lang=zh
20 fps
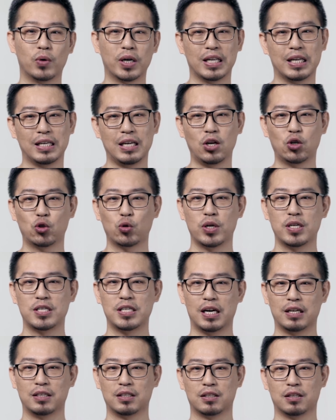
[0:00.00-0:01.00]
我给大家说一
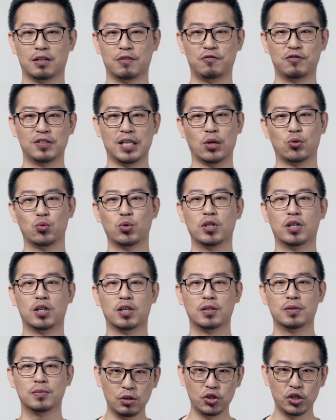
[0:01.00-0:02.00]
下这个负载均衡，
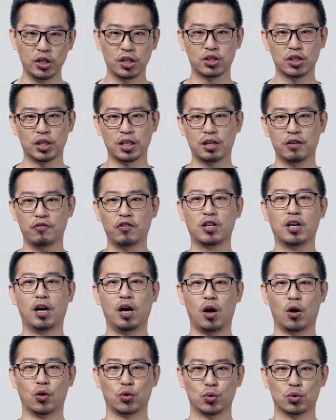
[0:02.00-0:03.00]
这也是一个非常
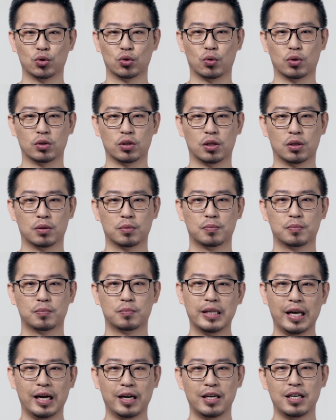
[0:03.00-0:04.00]
好用的功能，
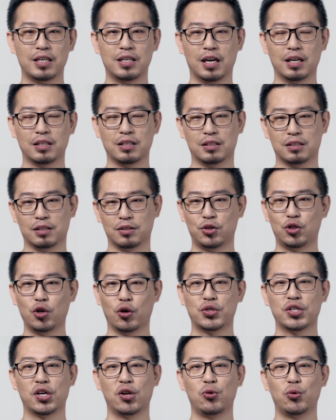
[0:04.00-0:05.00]
它可以让你的掉
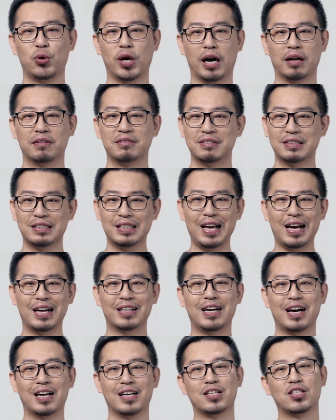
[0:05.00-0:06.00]
线率啊。 大
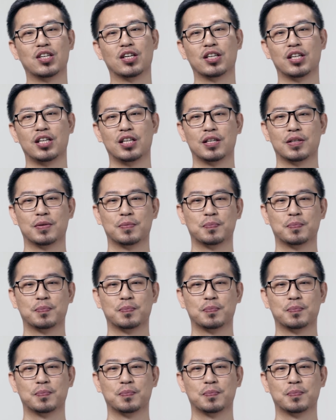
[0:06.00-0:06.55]
大的降低。